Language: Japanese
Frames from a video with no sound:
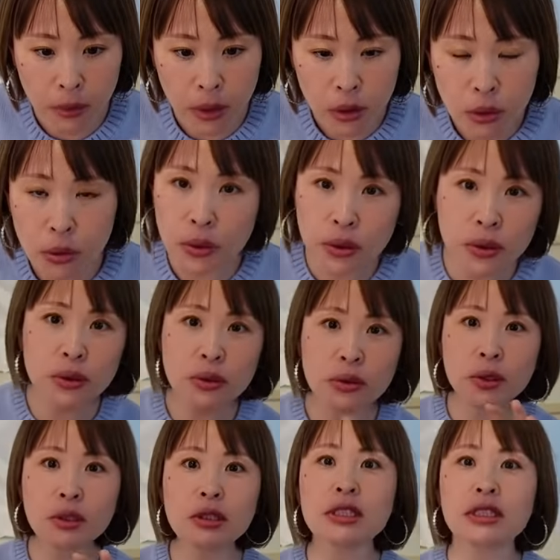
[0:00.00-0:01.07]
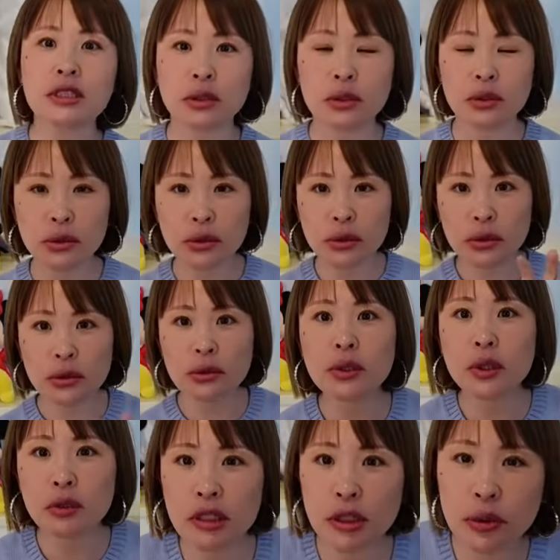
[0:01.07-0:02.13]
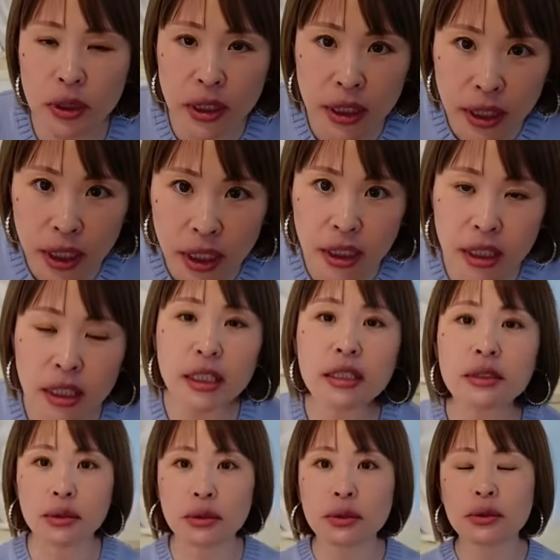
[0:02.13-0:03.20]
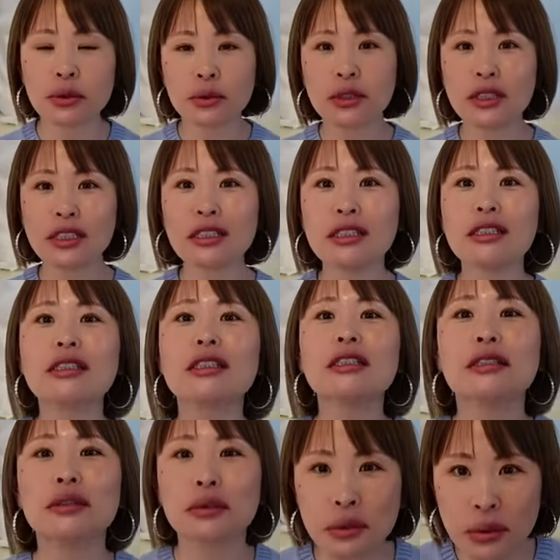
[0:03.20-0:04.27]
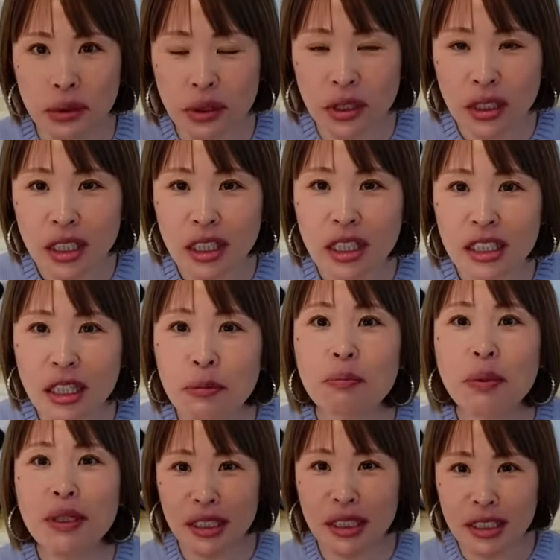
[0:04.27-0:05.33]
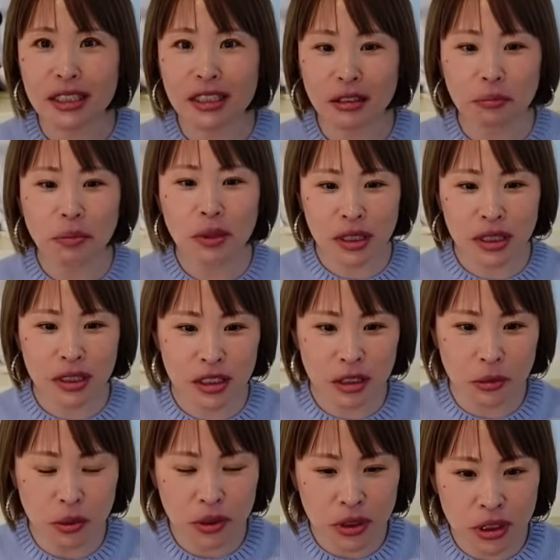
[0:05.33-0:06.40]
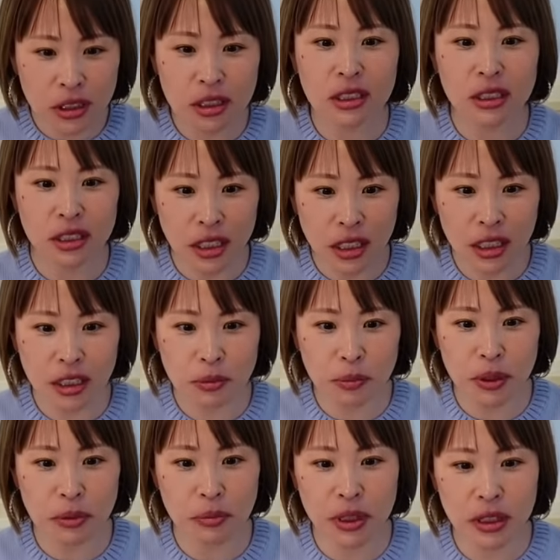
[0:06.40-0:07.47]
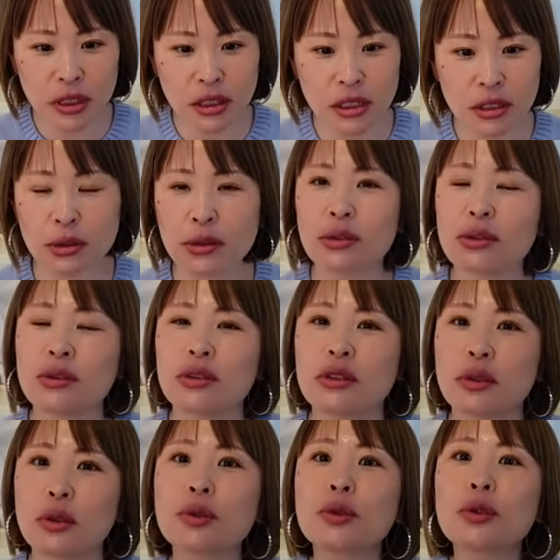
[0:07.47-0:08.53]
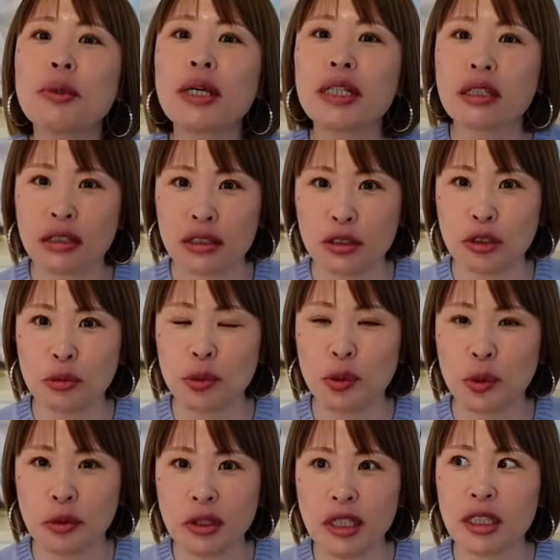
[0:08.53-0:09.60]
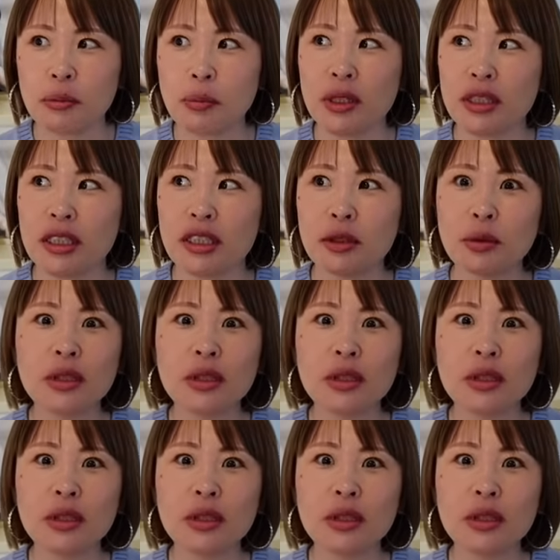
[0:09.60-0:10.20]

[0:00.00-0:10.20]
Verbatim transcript: ということはですよ。ということは、それで考えると、それで考えると、やっぱり、やっぱり自分自身が、やっぱり見聞きするその言葉っていうものは、やっぱり意図